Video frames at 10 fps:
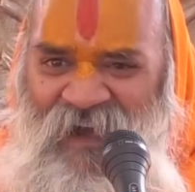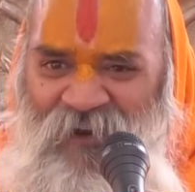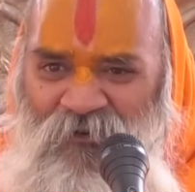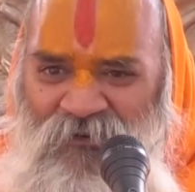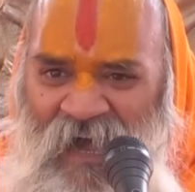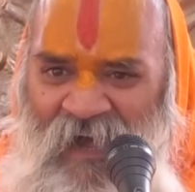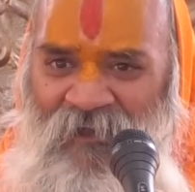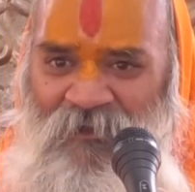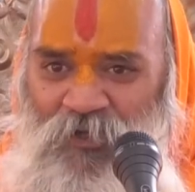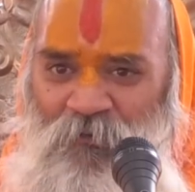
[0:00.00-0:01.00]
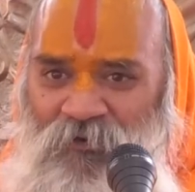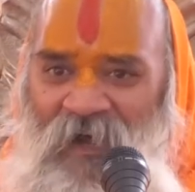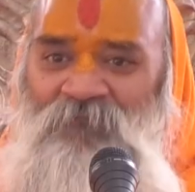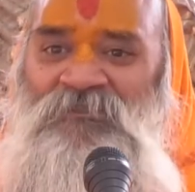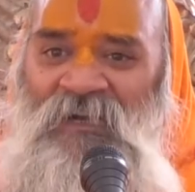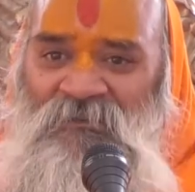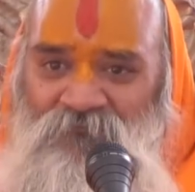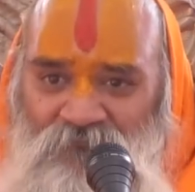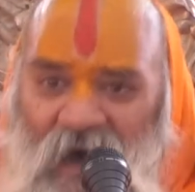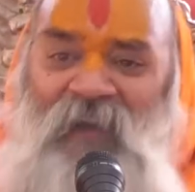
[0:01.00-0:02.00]
का होगा तो वो
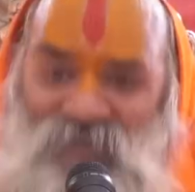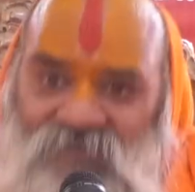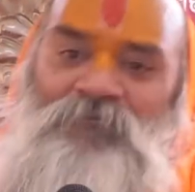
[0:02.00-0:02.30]
रामचरित मानस